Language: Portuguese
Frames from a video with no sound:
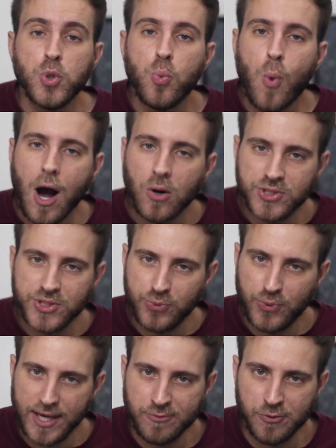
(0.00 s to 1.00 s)
que o auge
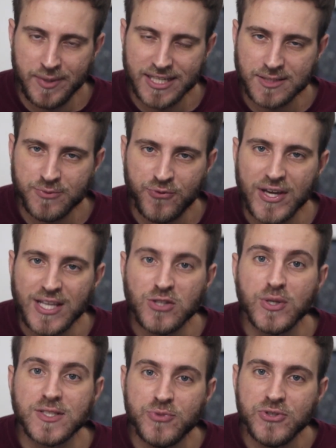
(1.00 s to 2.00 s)
do emo mesmo foi em
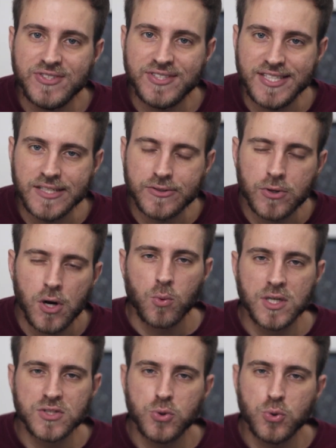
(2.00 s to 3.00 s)
2005,
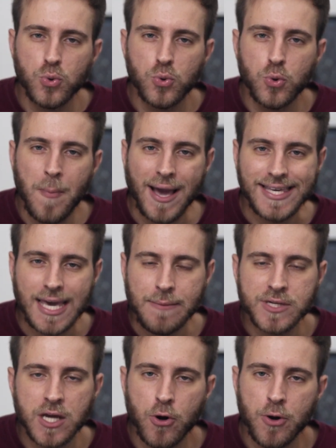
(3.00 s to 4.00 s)
quando o My
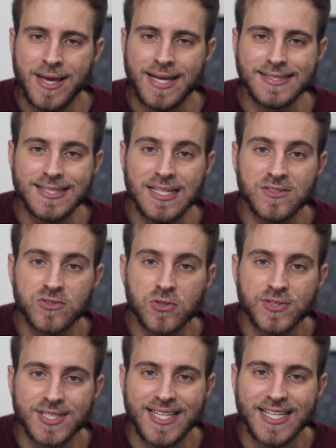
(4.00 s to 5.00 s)
Chemical Romance
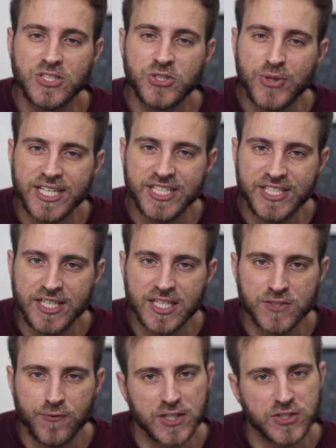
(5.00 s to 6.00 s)
lançou o CD Three
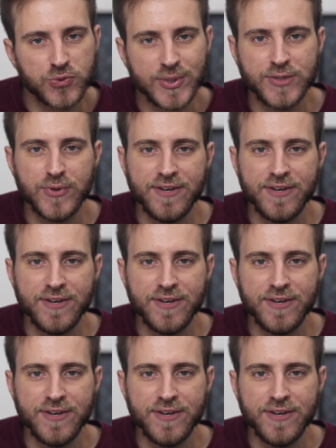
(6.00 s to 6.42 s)
Cheers for Sweet